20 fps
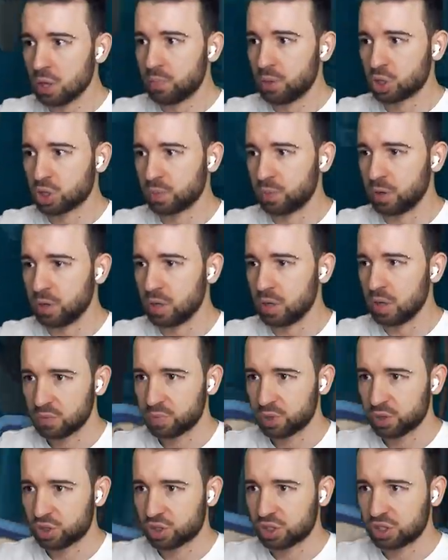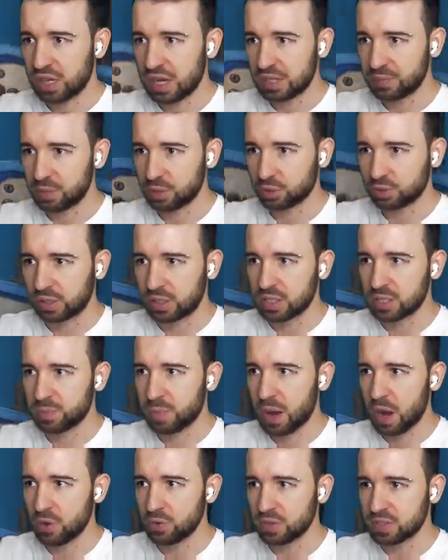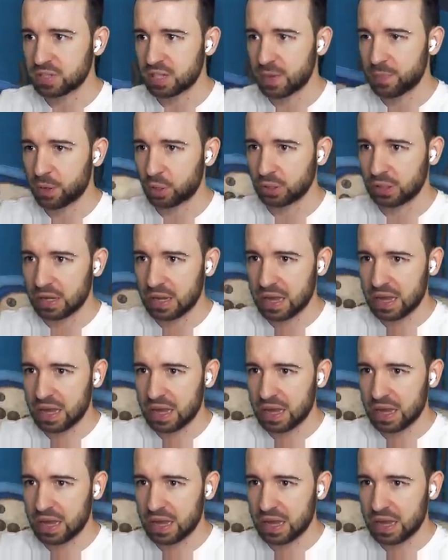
боже мой поджидает меня тут, они спаунятся, да, походу? А,